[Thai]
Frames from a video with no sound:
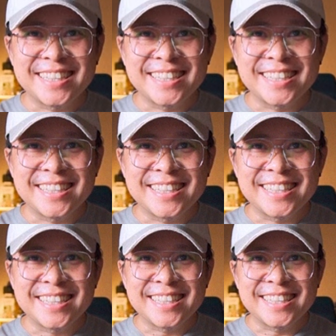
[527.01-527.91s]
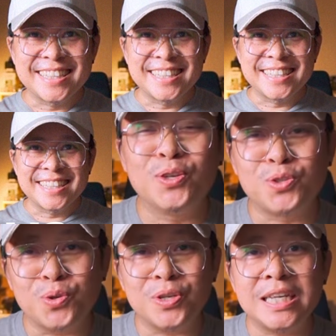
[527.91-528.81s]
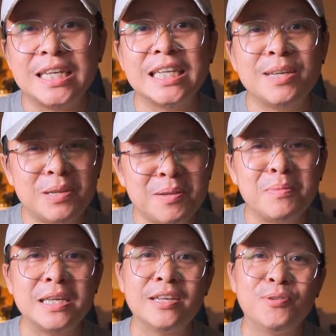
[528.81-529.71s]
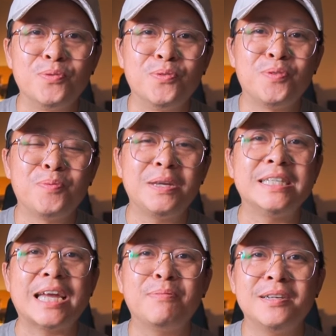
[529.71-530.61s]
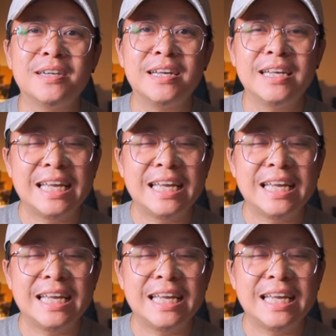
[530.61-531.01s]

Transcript: ทุกคนก็น่าจะรู้แล้วว่า Sony ที่พี่มีอยู่พี่ใช้เพื่อ